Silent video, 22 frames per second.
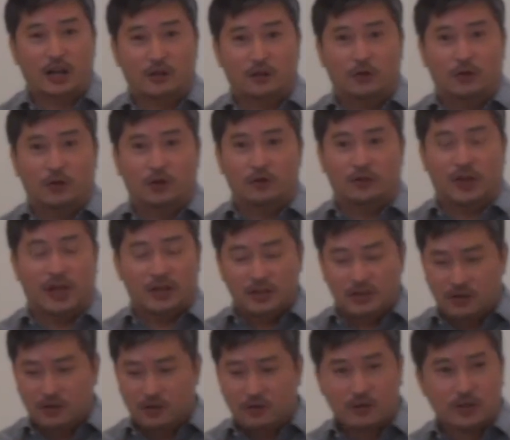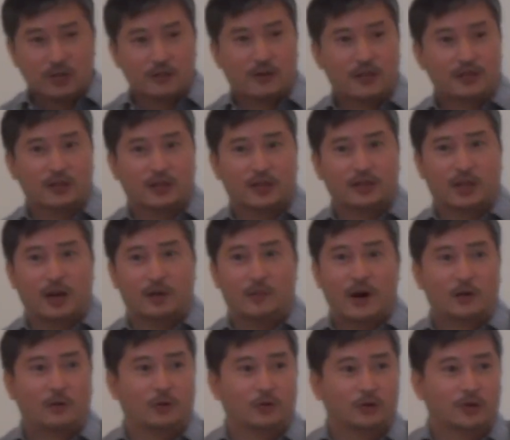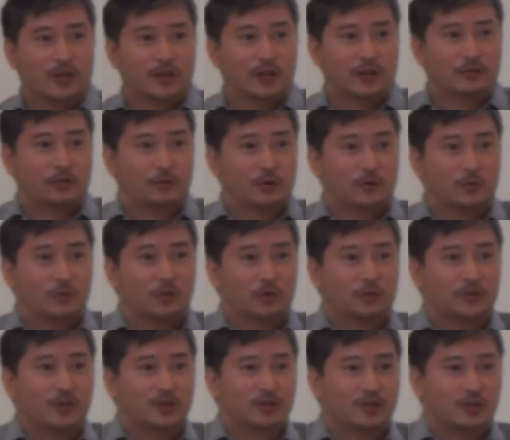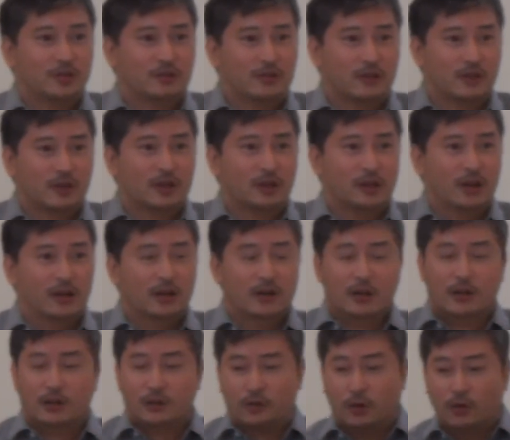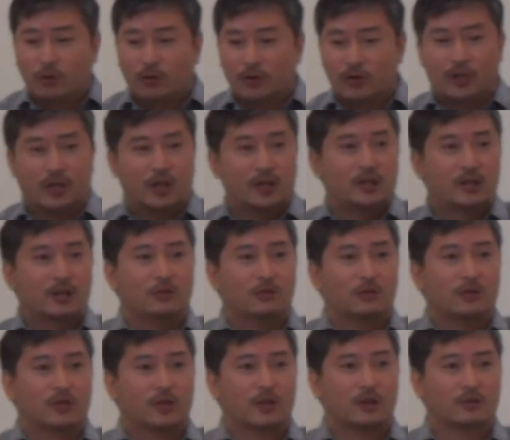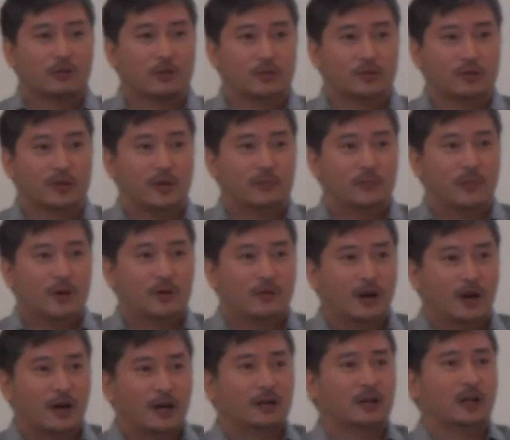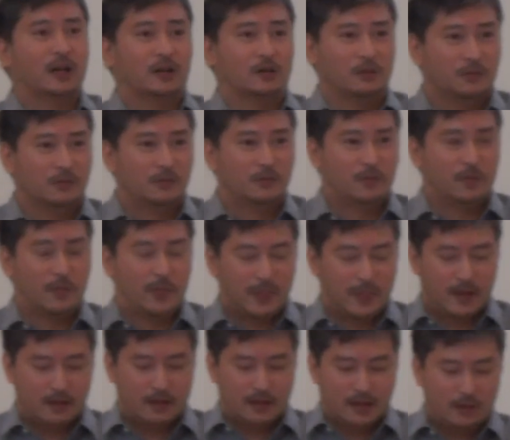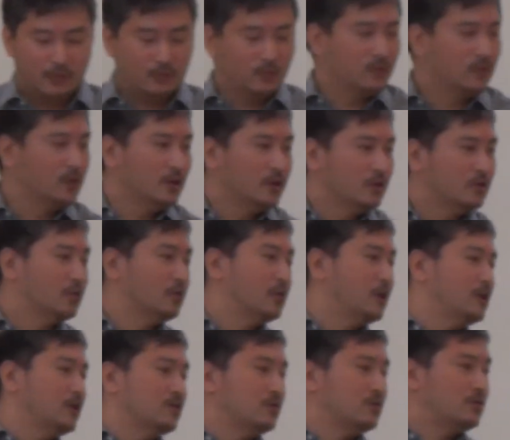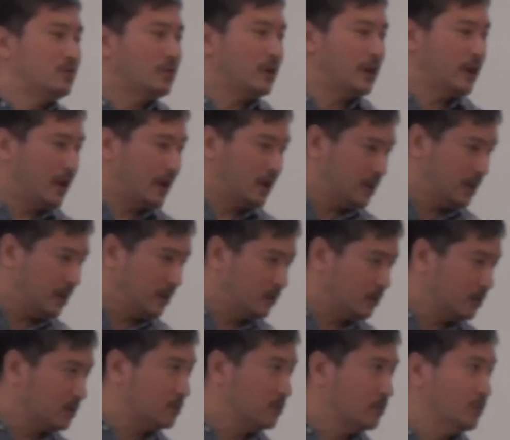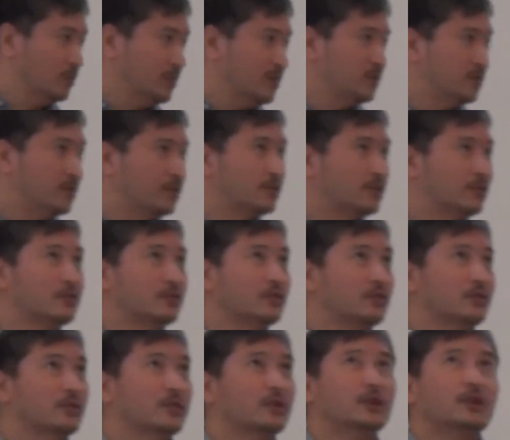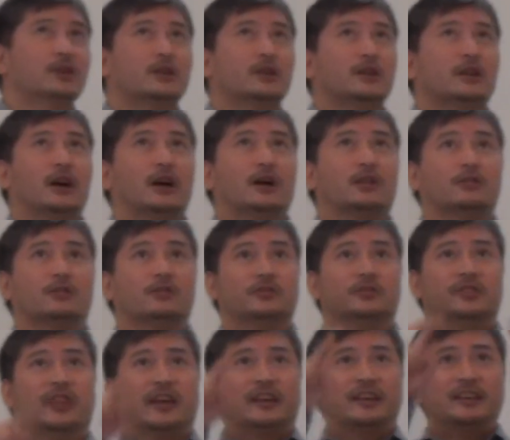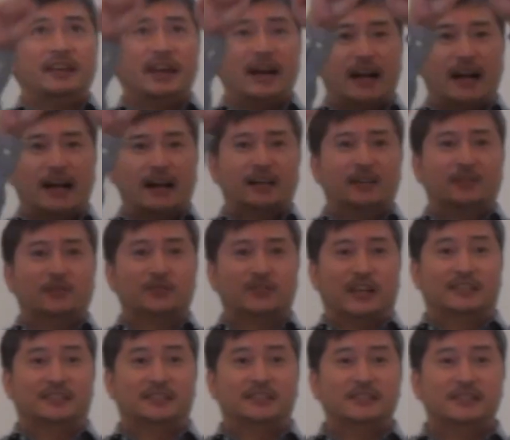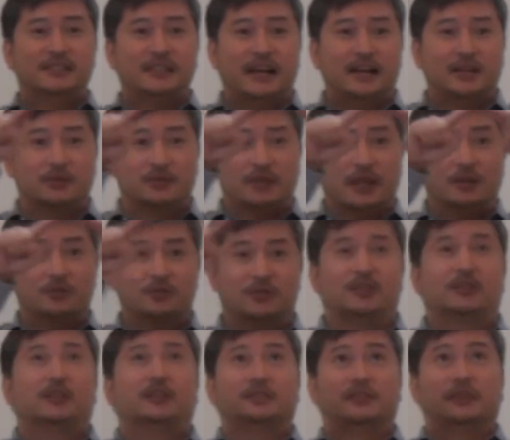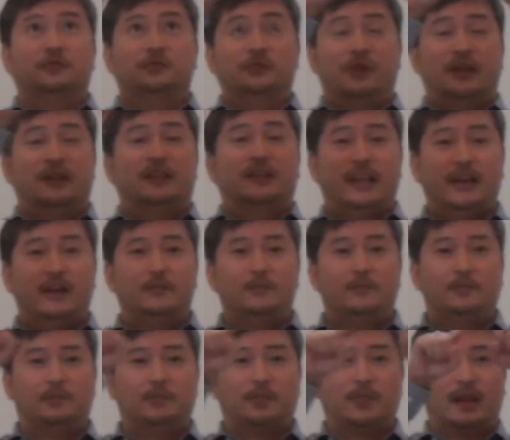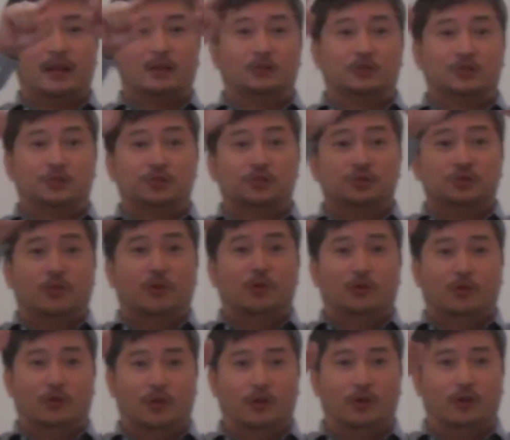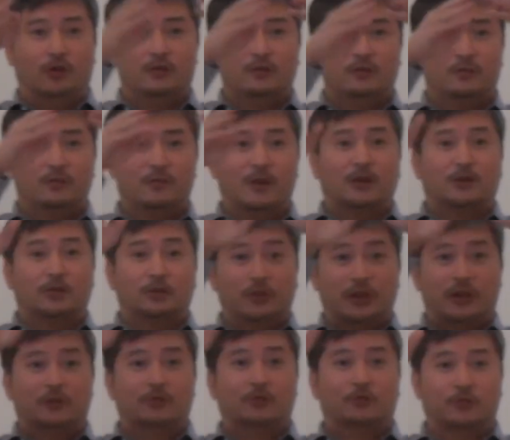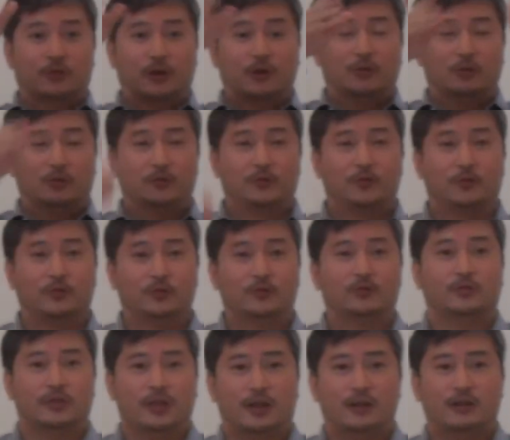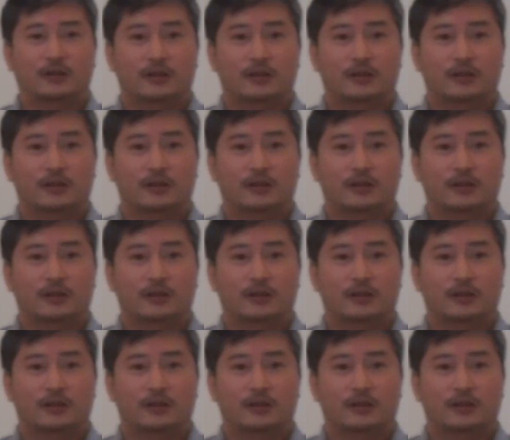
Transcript: の大量に割った卵をただそこに持ってきてるだけでどこに何が置いてあるのかもさっぱり分かんないとで隣の人がやってることを見つつあの出来上がりの写真ありあるじゃないですか上にねあの注文のマクドナルドとかでもそうですよね